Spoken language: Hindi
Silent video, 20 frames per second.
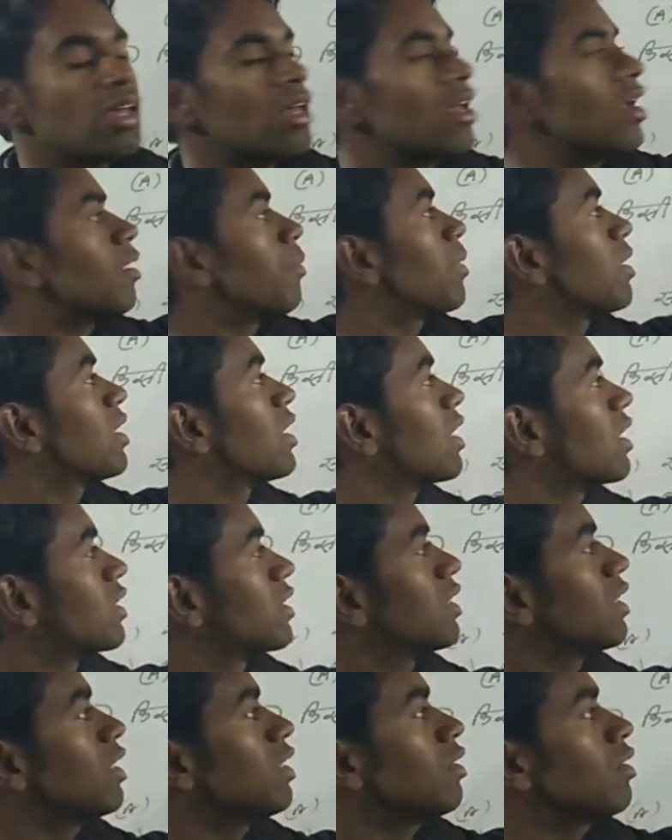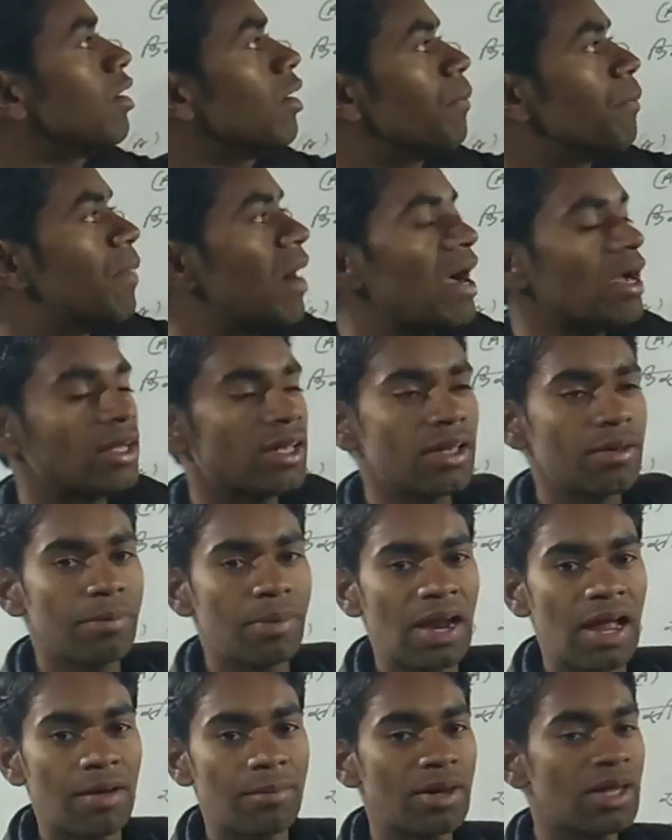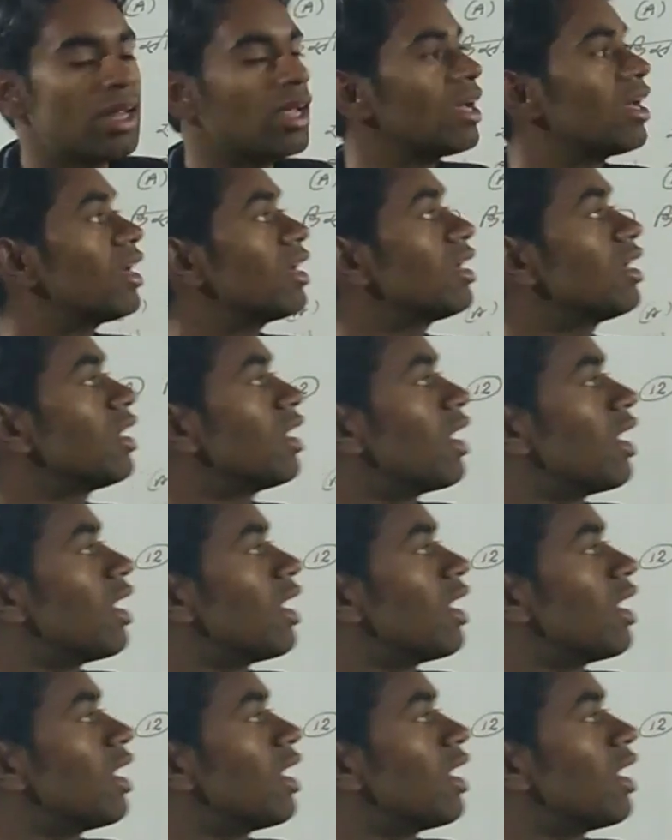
एक बट्टा तीन भाग के बराबर है